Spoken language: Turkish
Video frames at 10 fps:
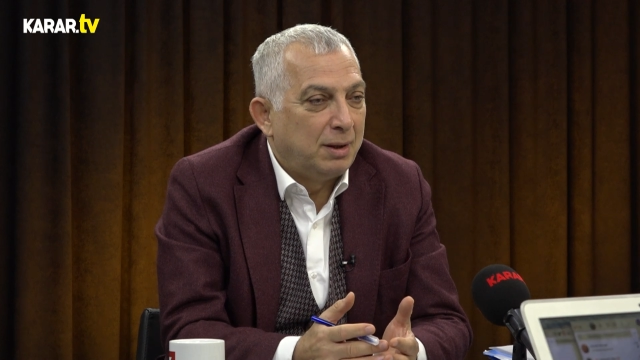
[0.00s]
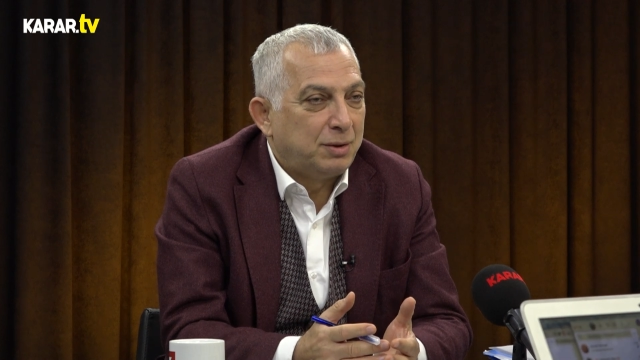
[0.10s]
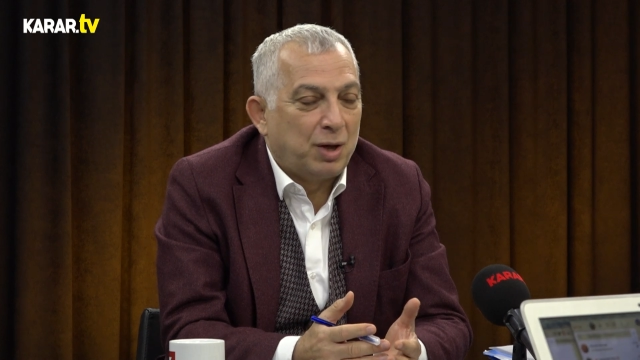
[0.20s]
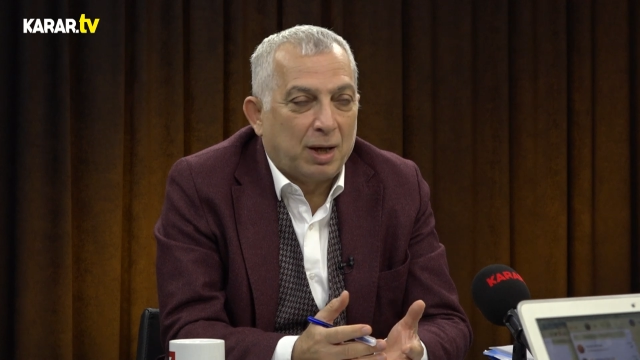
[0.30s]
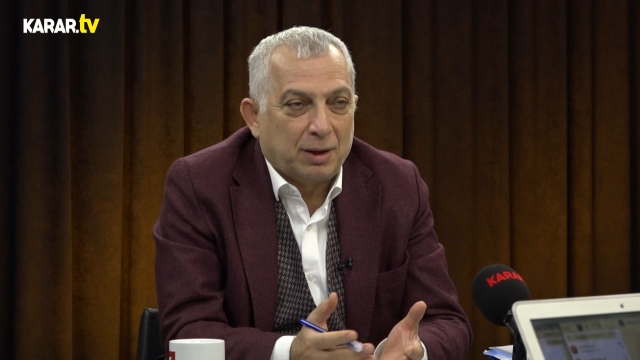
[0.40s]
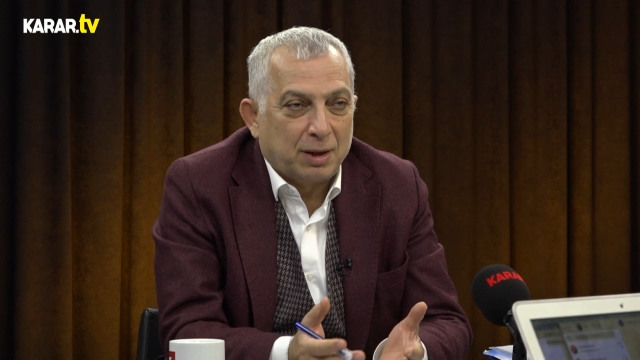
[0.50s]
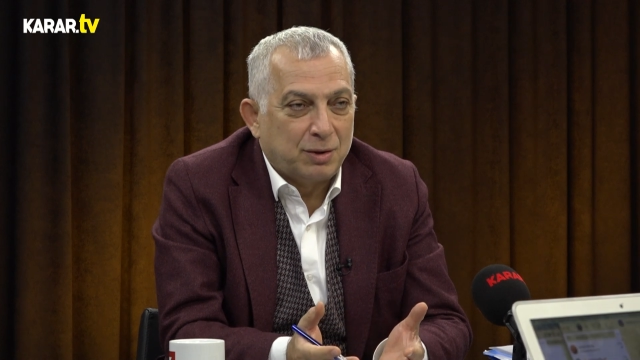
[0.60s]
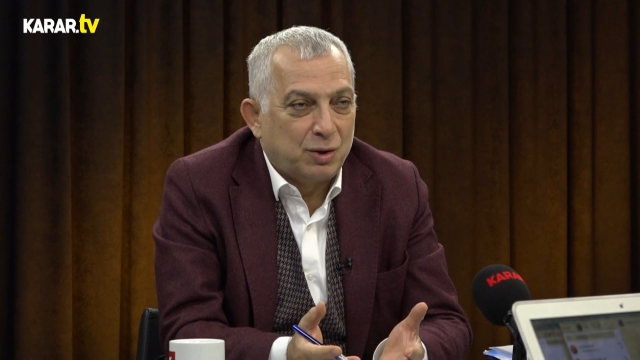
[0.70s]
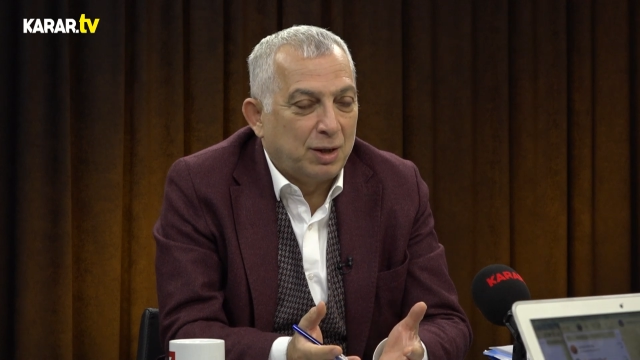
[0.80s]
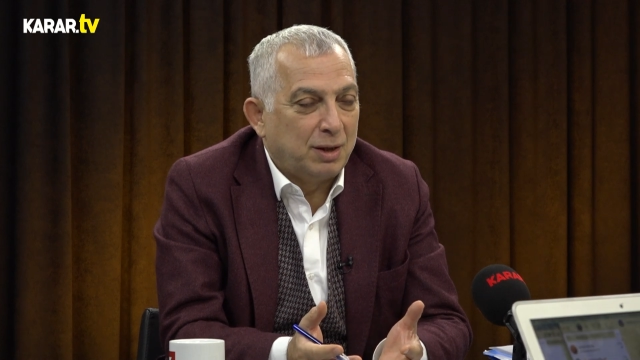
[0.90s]

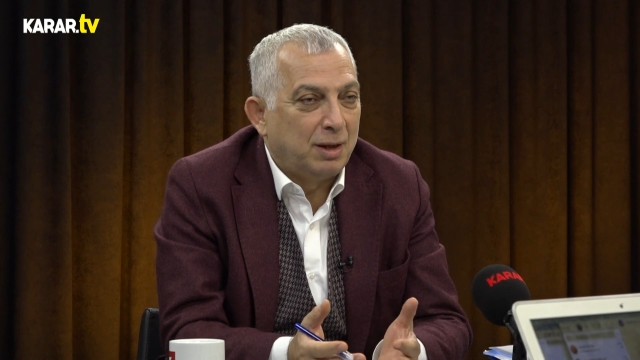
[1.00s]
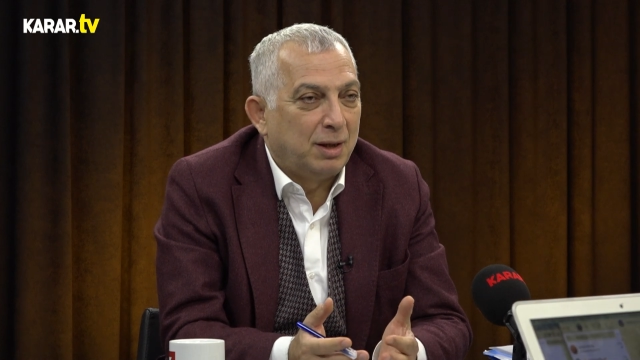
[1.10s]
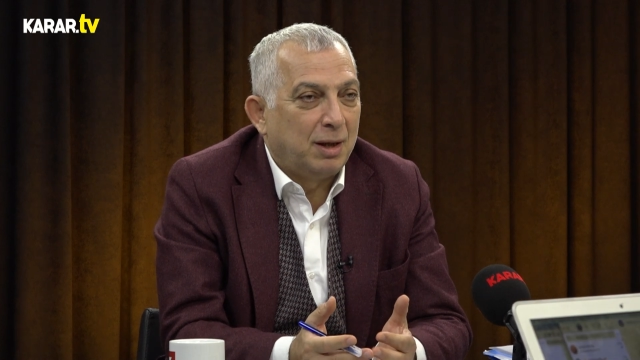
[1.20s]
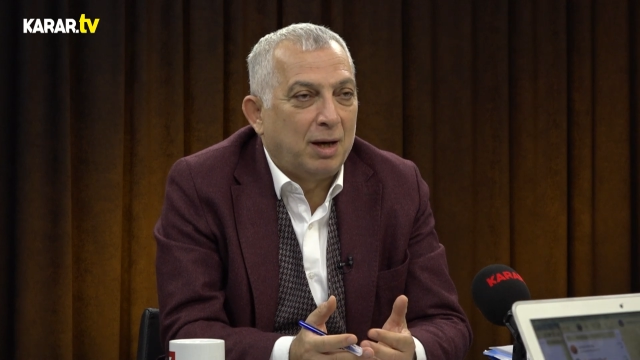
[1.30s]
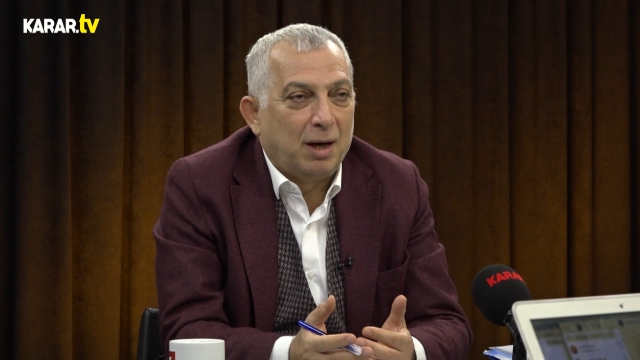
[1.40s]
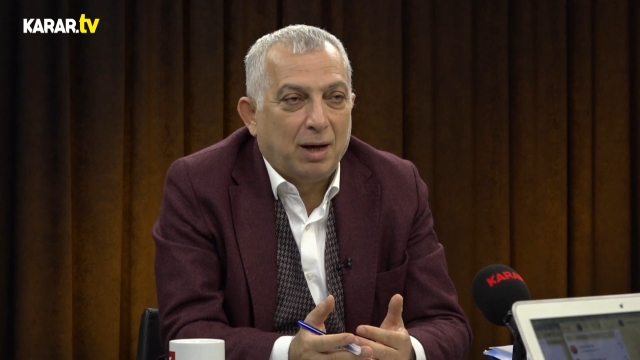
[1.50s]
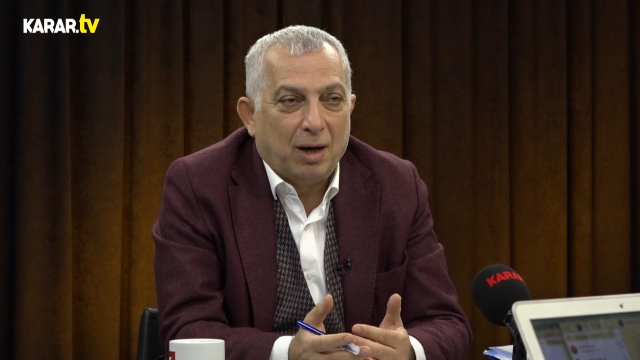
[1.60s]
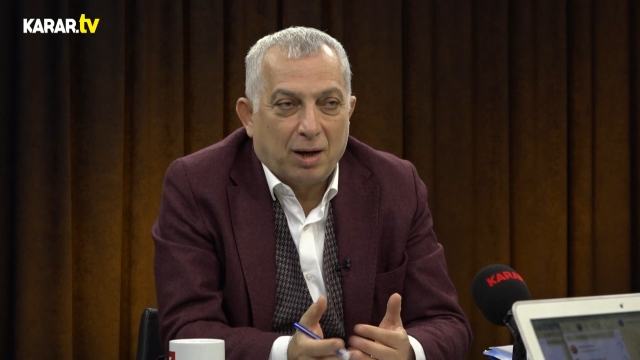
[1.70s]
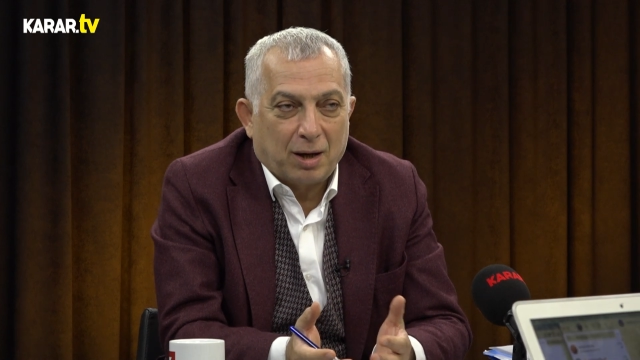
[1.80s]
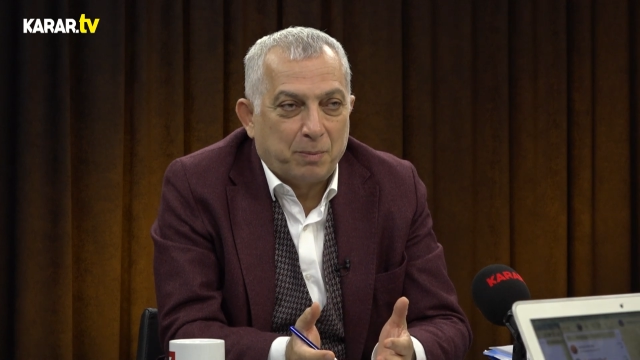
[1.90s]
Çerkezceyi de,
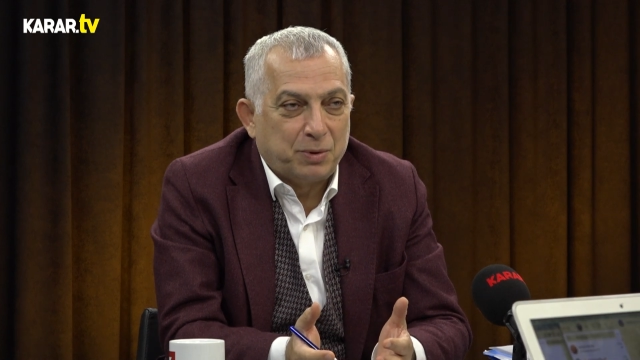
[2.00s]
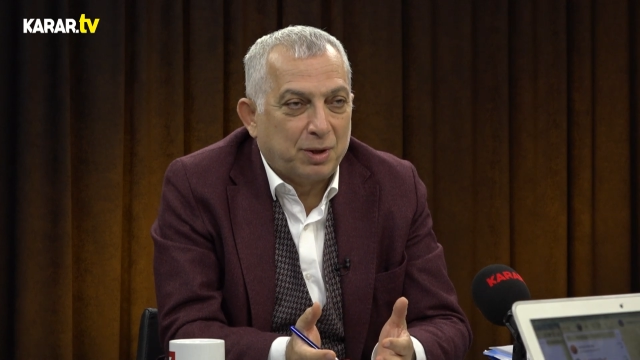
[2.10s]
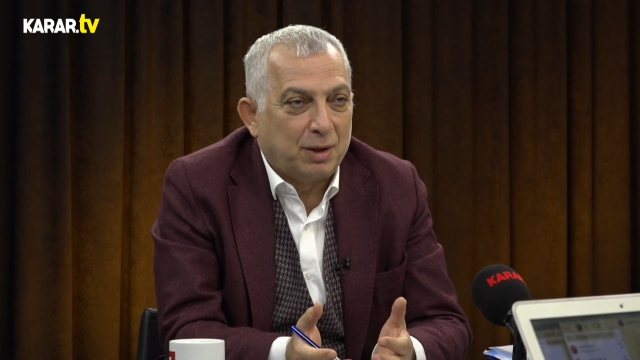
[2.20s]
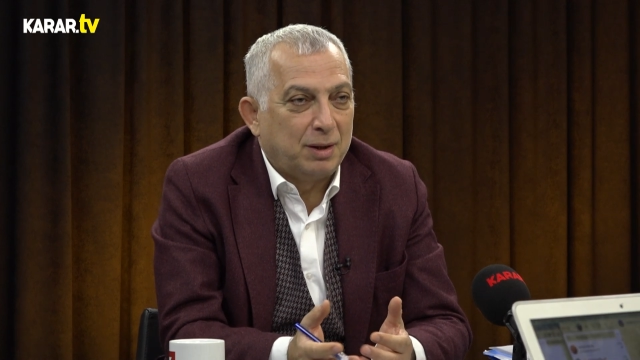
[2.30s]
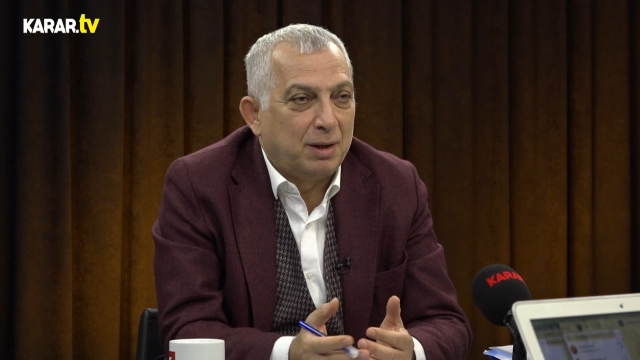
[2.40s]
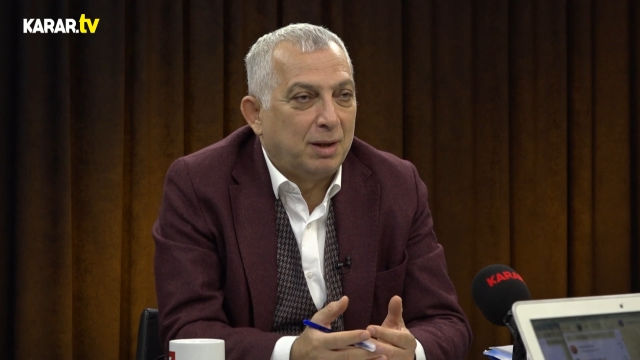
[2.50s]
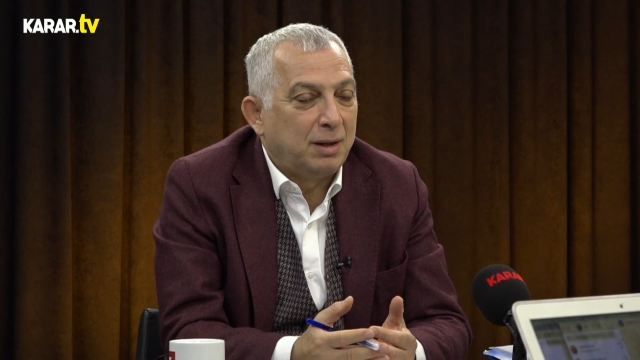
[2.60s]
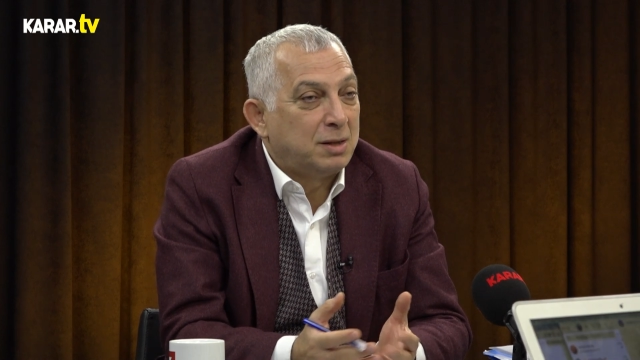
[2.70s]
Arapçayı da,